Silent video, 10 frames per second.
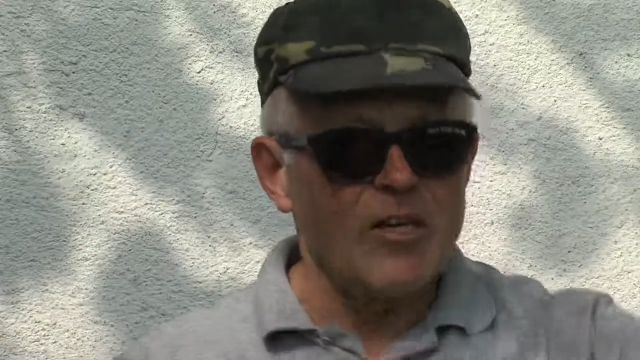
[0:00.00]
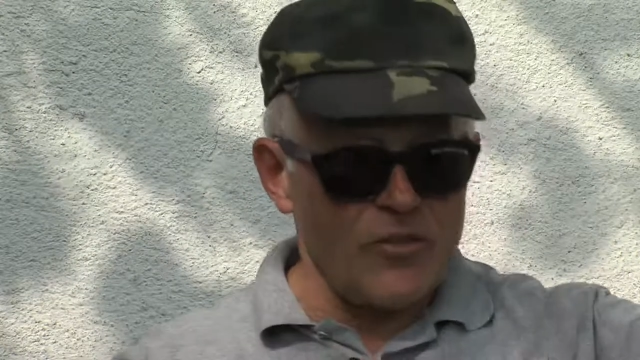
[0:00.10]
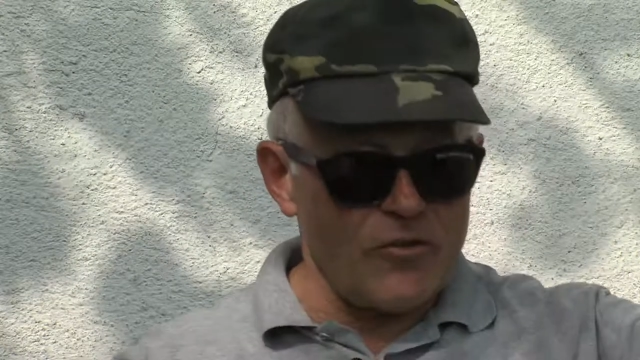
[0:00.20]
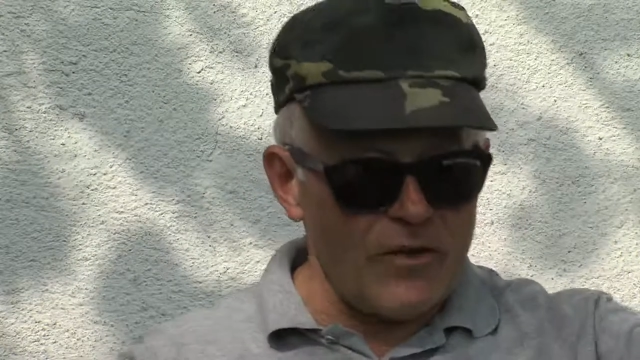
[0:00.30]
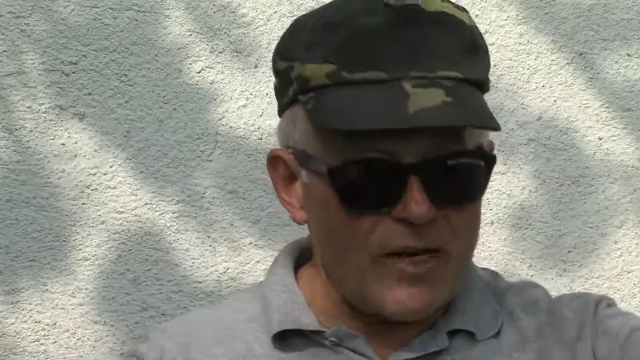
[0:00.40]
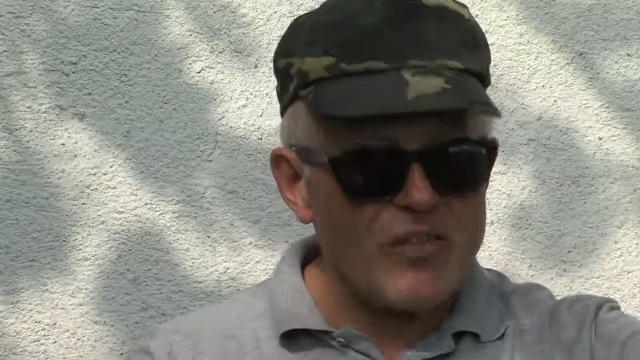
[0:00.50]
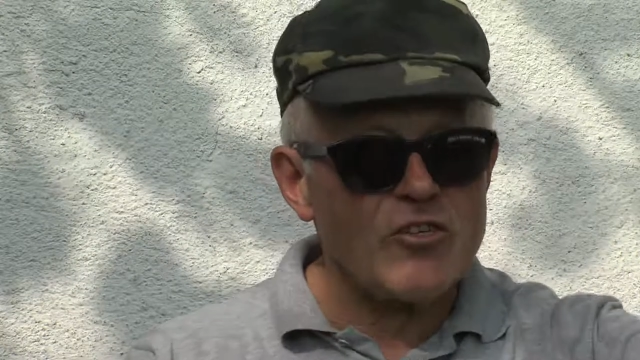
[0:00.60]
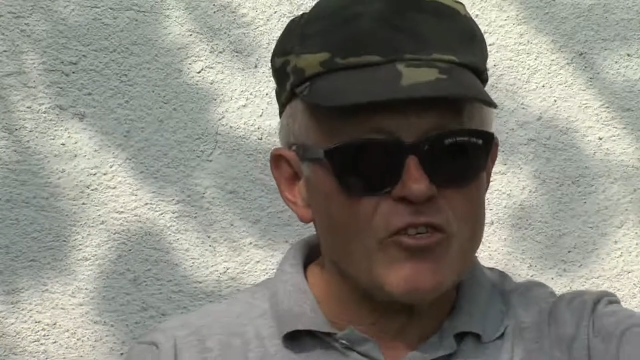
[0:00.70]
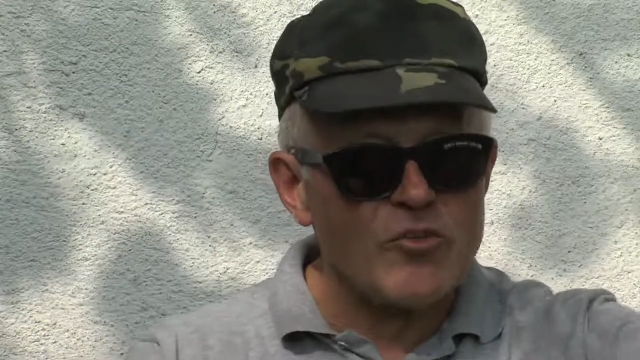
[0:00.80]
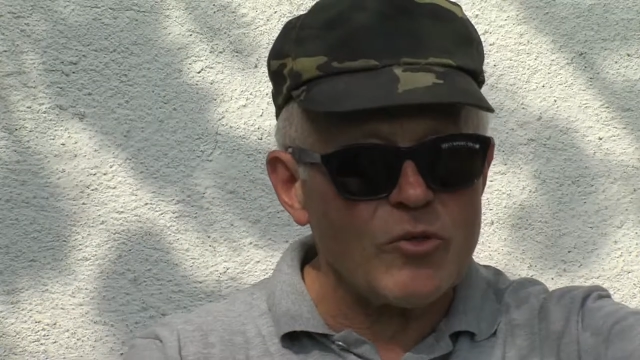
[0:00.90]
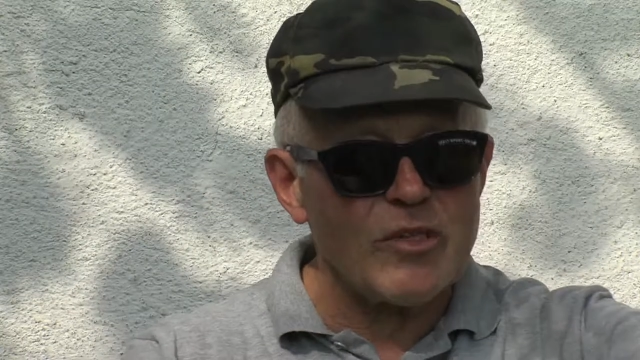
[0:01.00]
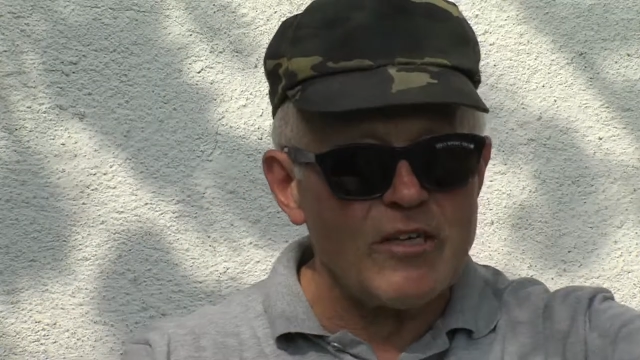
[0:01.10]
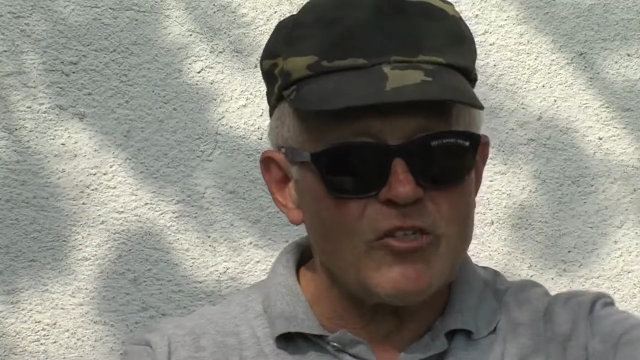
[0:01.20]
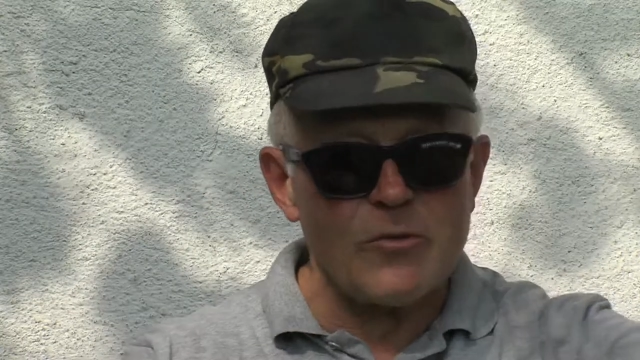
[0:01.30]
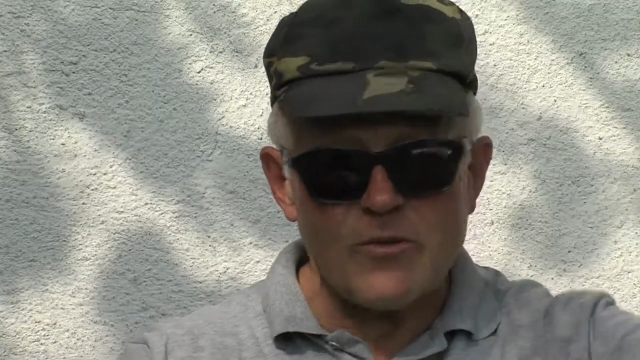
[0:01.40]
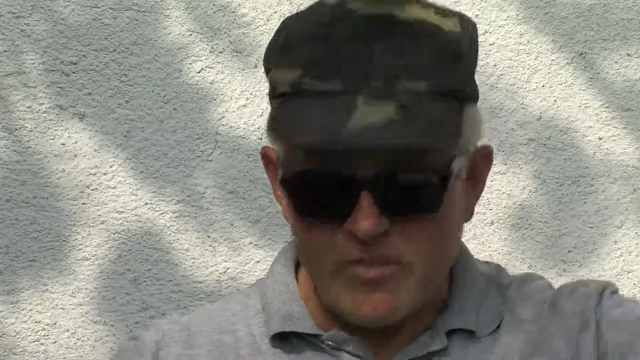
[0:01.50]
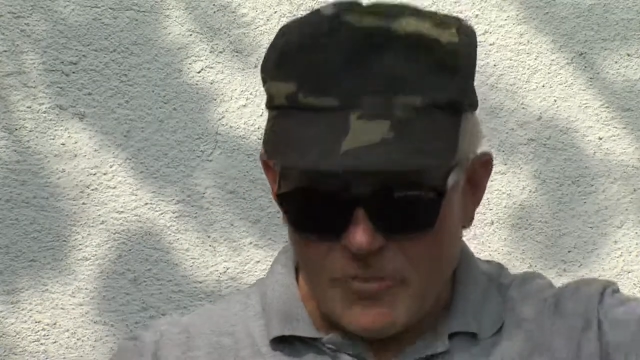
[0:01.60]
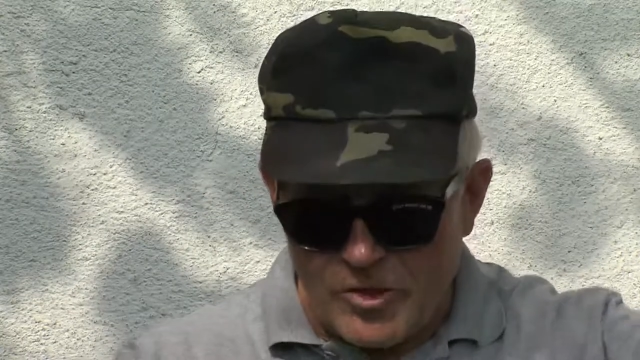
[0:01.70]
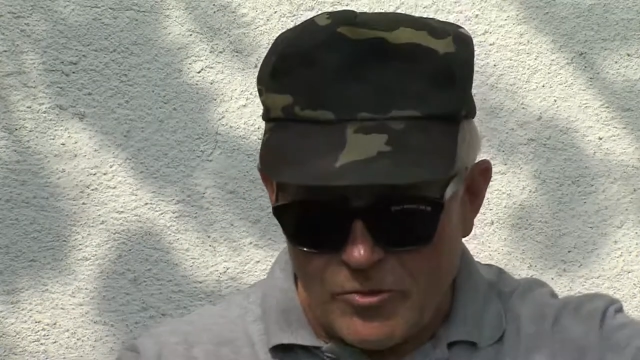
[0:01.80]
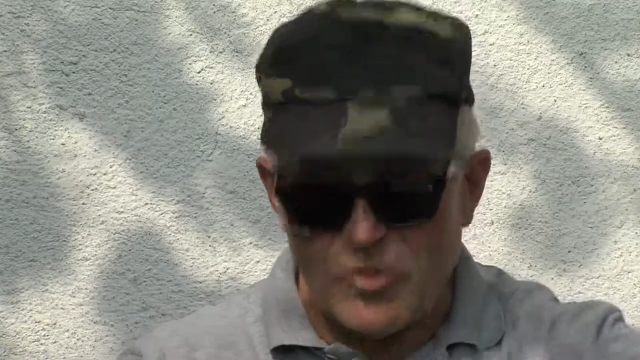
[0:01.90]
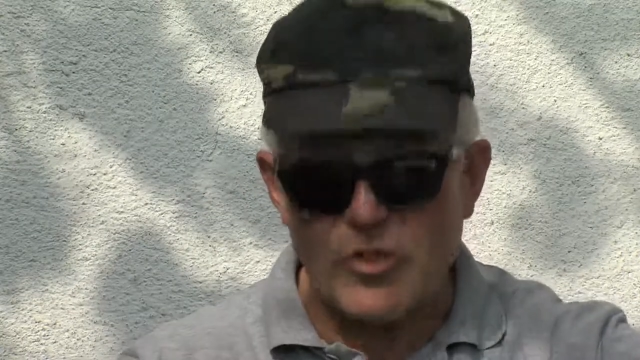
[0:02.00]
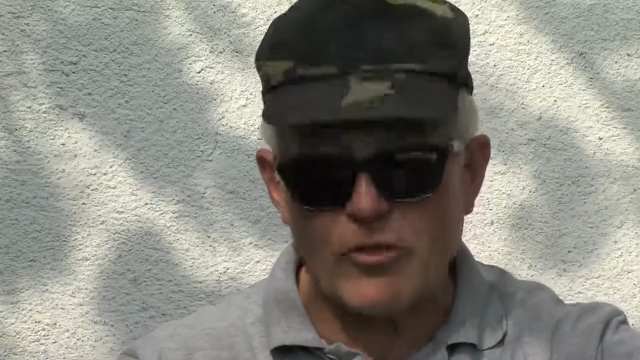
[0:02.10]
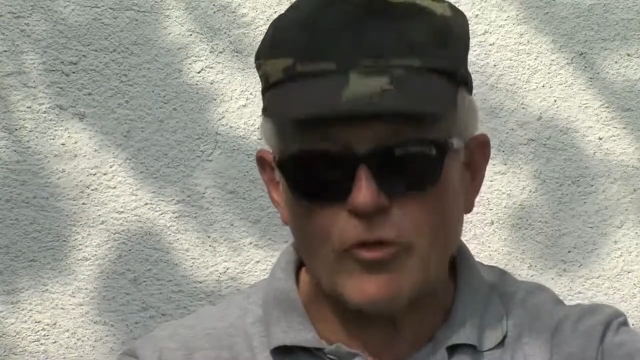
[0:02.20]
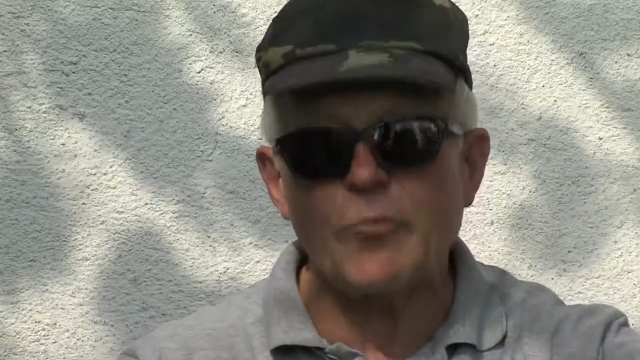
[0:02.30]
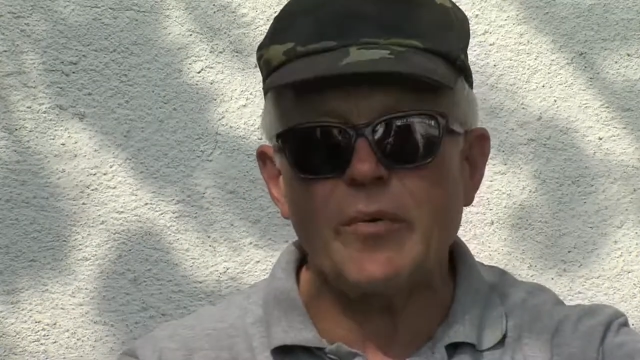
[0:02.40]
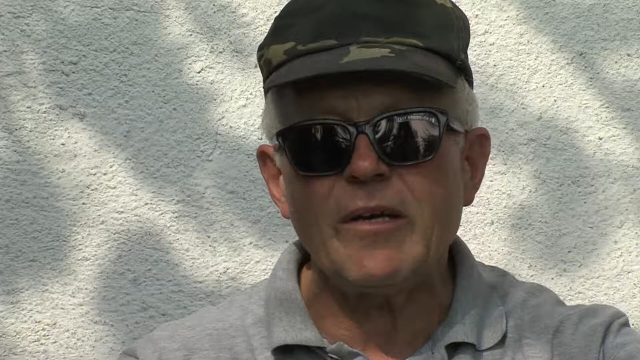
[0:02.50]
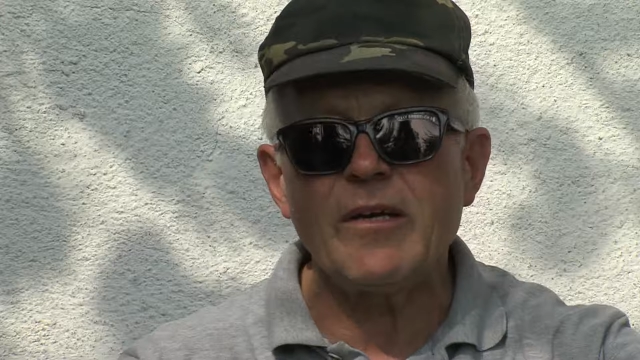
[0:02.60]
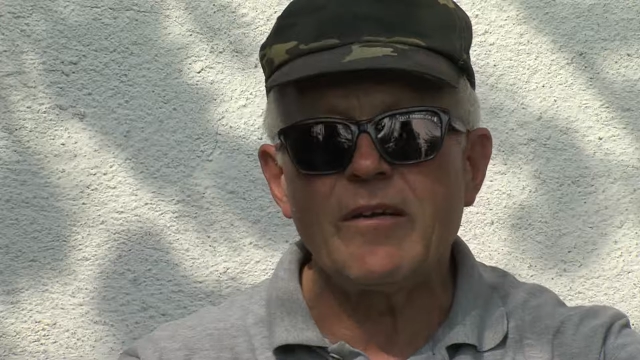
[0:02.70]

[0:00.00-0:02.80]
12 sztuk naliczyłem, zbiły się do kupy.